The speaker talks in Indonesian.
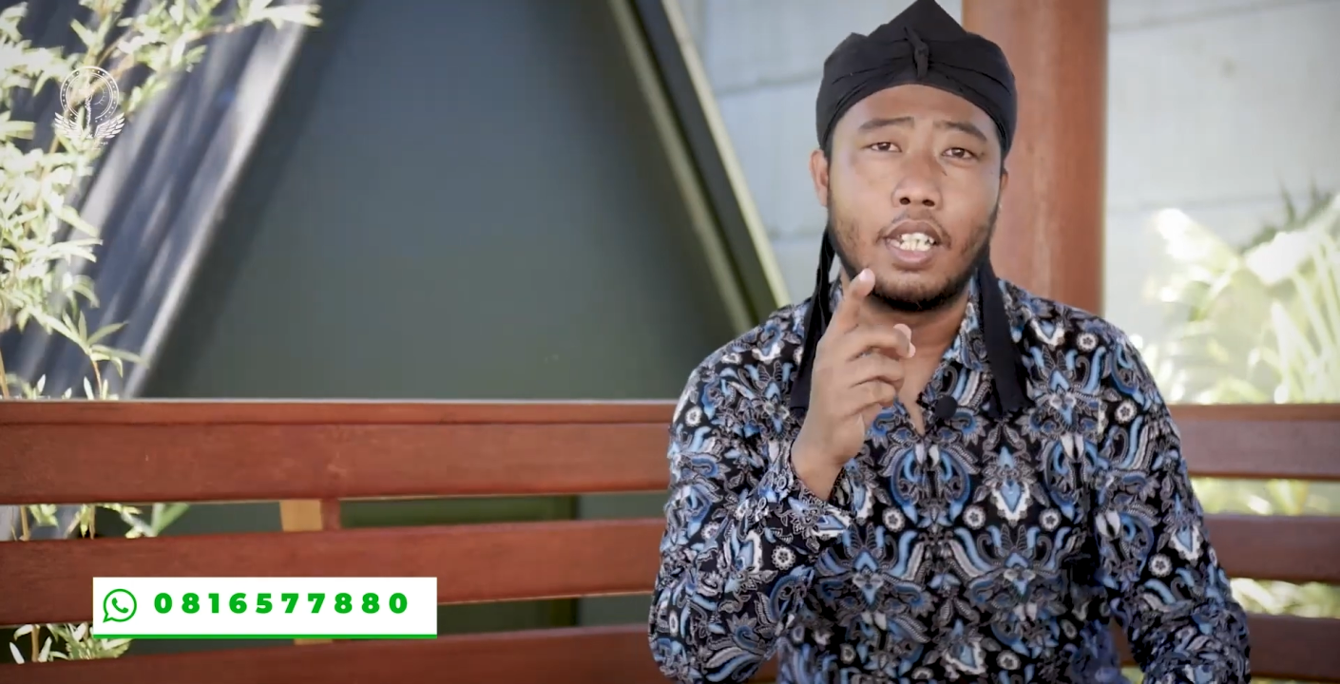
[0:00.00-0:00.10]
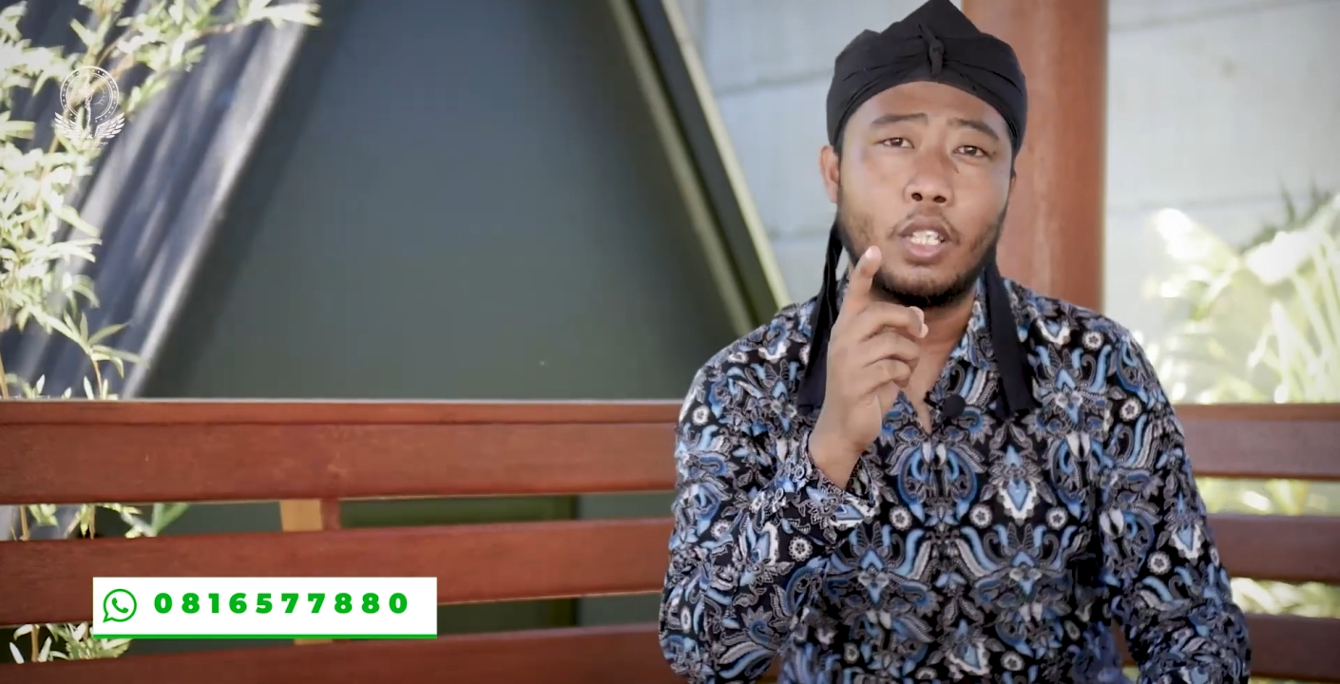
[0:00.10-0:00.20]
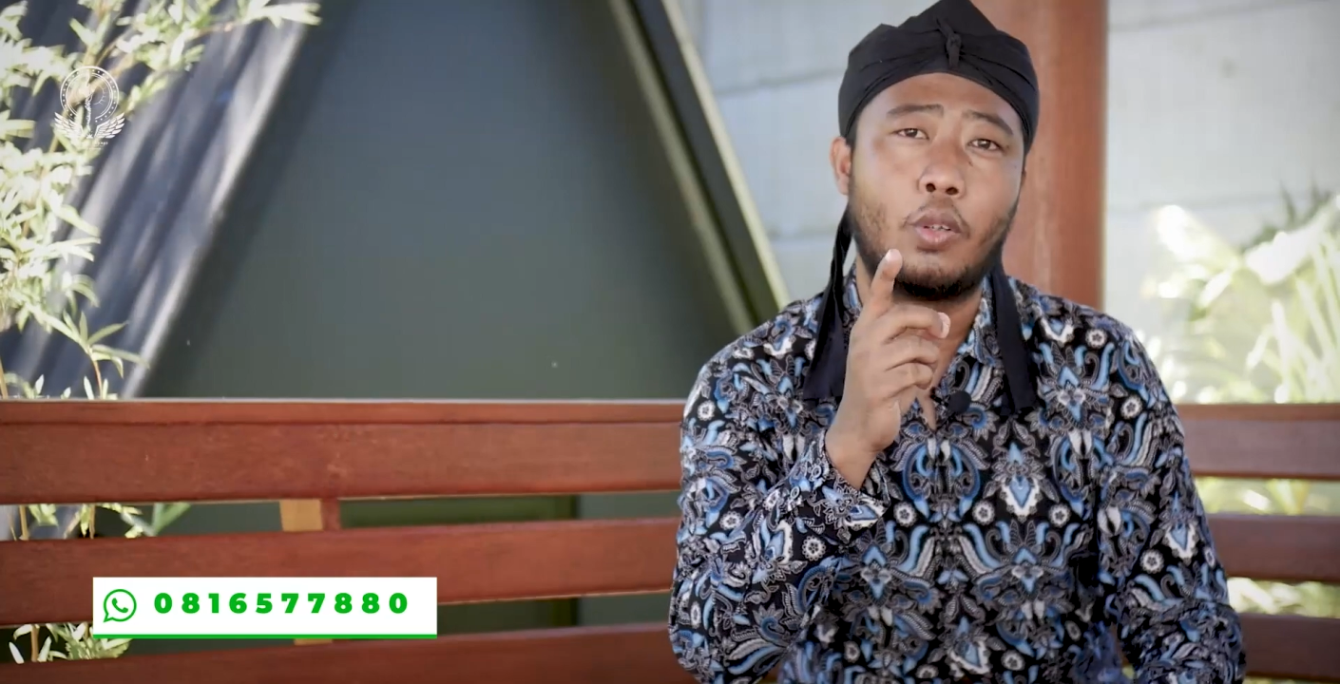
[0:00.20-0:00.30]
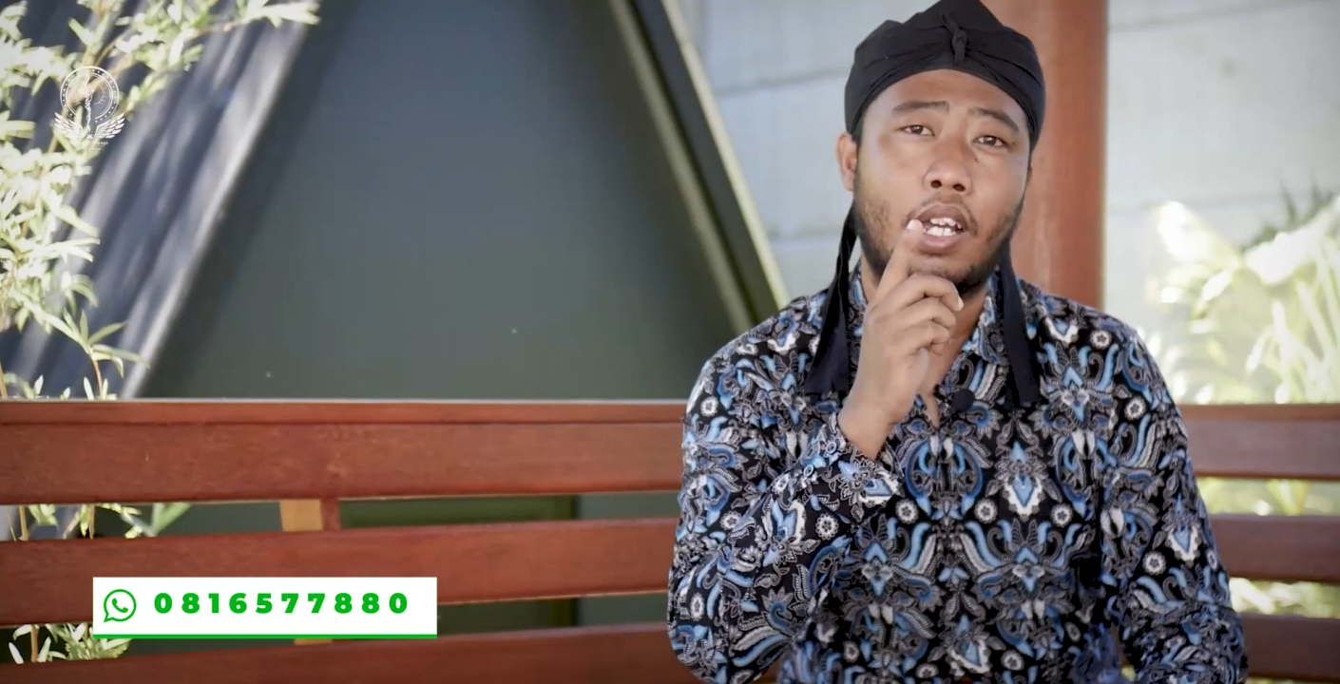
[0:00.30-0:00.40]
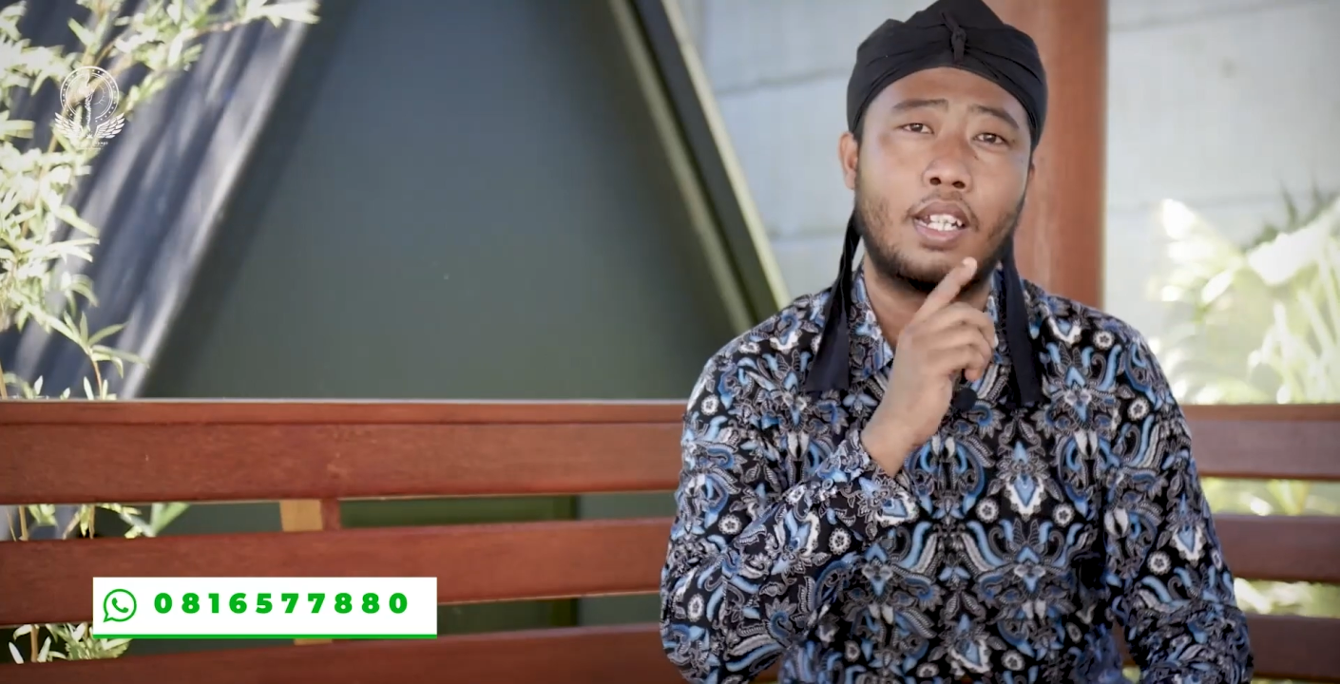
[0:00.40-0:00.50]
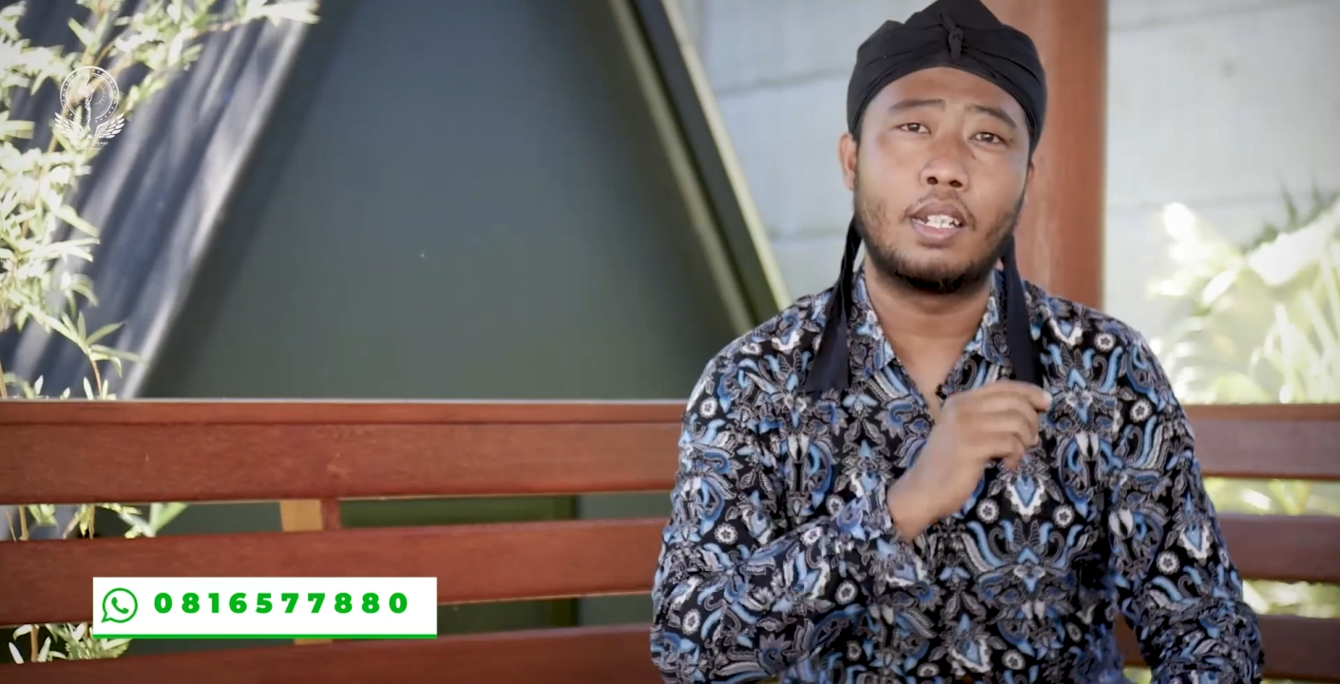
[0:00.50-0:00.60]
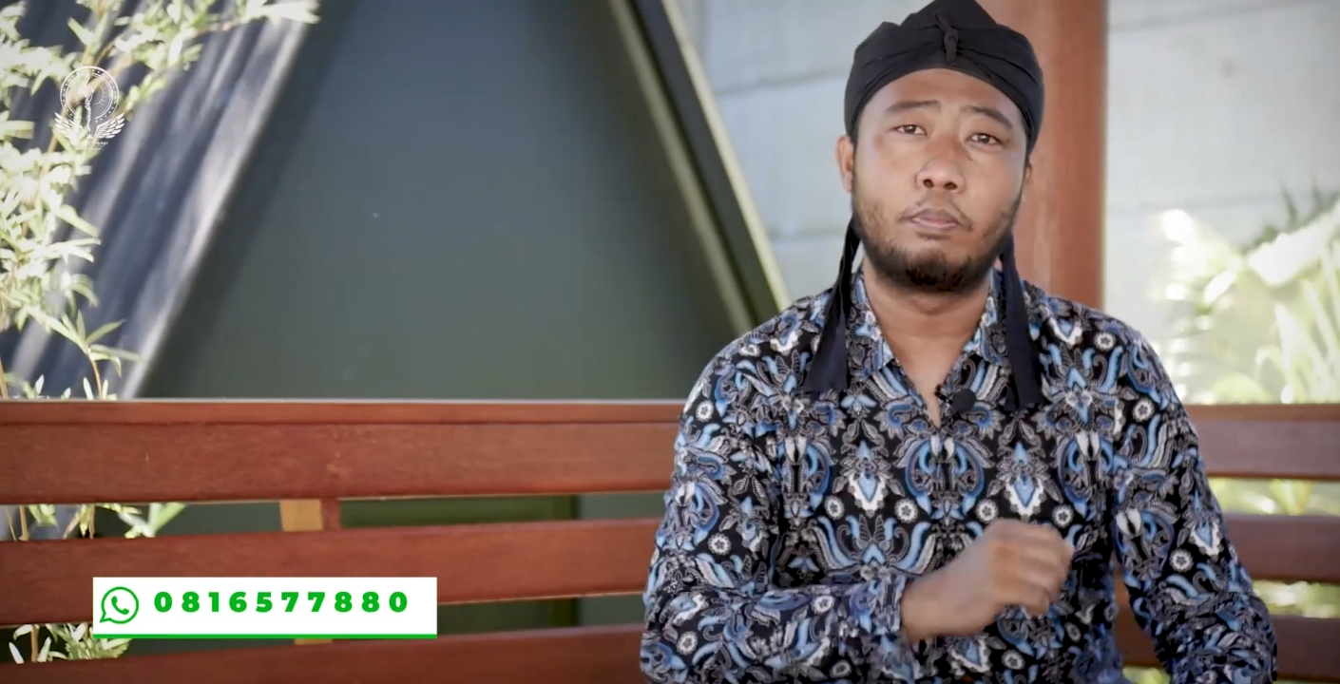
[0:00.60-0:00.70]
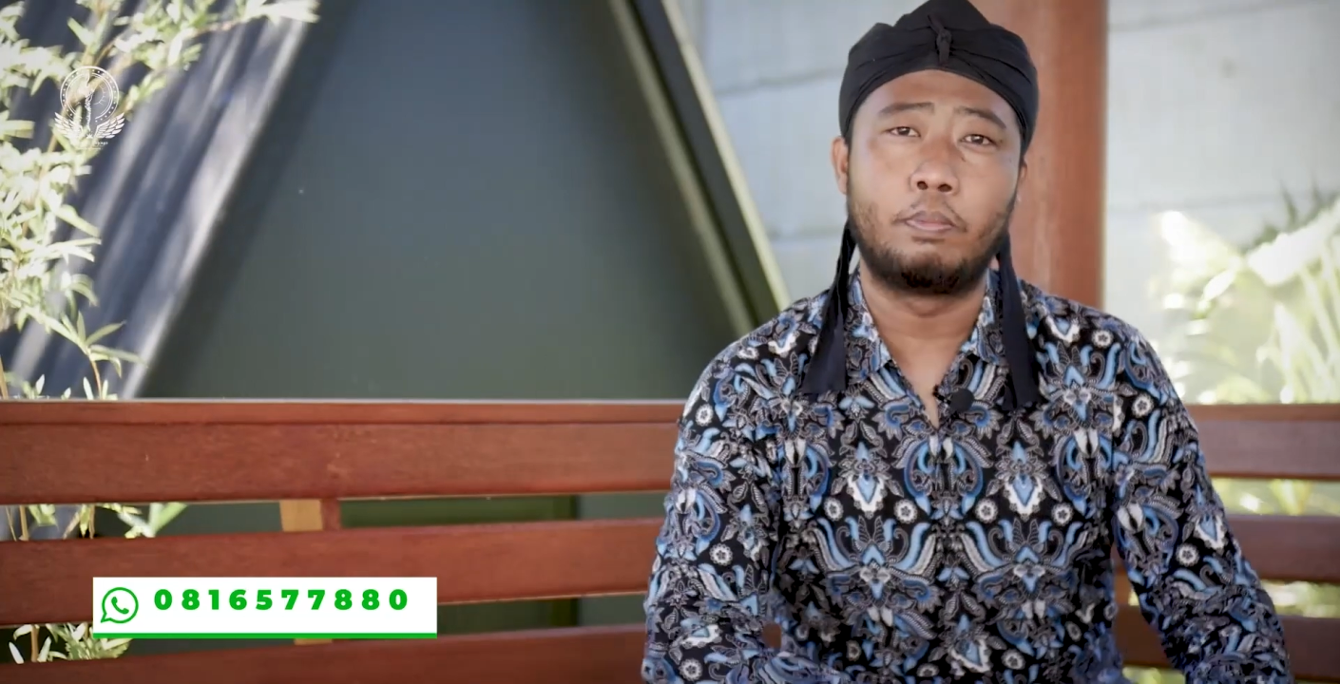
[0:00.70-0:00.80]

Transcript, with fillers: itu akan